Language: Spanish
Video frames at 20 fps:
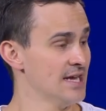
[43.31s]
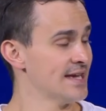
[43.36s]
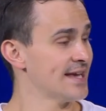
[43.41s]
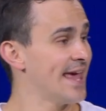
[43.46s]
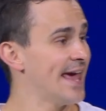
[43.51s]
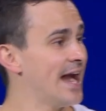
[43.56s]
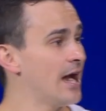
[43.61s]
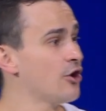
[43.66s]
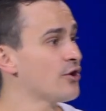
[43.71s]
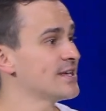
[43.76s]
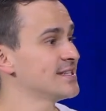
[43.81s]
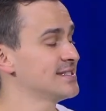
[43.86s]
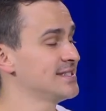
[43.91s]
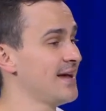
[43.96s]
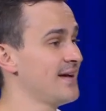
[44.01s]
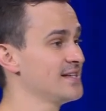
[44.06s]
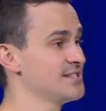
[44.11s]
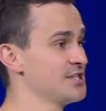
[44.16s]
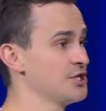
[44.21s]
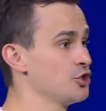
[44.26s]
¿Qué era lo que
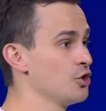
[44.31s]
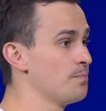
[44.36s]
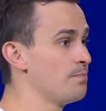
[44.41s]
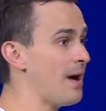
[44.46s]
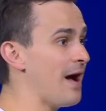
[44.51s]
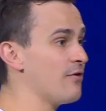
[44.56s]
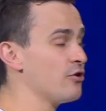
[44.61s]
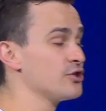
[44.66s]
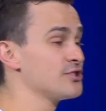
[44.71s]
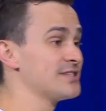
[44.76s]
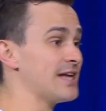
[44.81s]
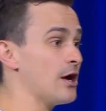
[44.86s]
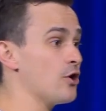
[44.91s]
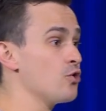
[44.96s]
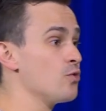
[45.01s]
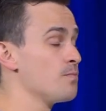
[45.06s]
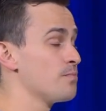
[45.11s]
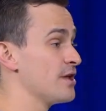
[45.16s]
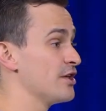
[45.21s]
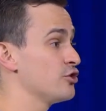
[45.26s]
estaba haciendo Pablo? Estaba
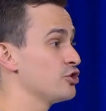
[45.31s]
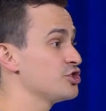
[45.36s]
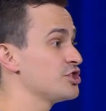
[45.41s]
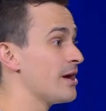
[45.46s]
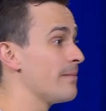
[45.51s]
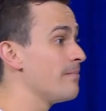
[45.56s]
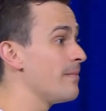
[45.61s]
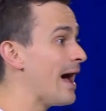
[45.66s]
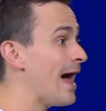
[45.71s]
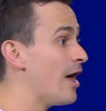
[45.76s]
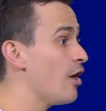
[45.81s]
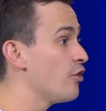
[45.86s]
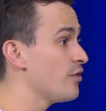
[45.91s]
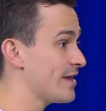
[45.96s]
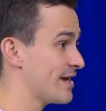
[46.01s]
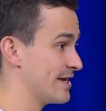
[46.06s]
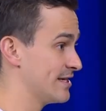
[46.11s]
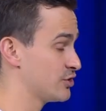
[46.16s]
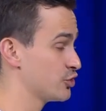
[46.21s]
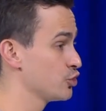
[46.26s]
cumpliendo el llamado de
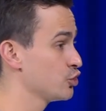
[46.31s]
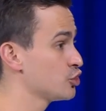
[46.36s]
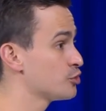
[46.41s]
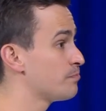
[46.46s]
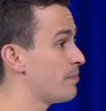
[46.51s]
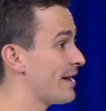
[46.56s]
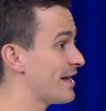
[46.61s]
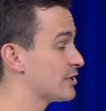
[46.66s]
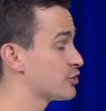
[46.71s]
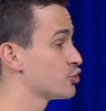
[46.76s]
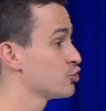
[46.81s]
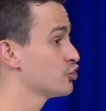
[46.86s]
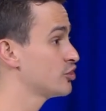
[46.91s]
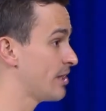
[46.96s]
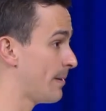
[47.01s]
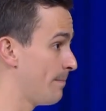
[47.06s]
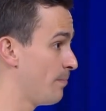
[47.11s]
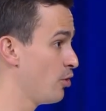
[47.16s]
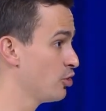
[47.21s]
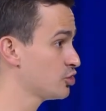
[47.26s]
Jesús para sus
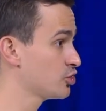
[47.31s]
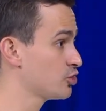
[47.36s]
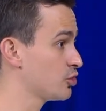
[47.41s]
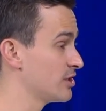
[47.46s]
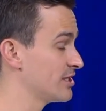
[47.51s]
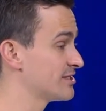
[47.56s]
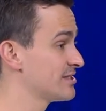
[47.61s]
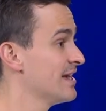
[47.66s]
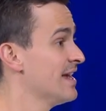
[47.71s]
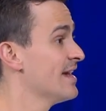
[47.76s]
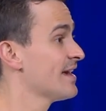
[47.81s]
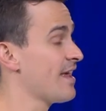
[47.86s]
apóstoles,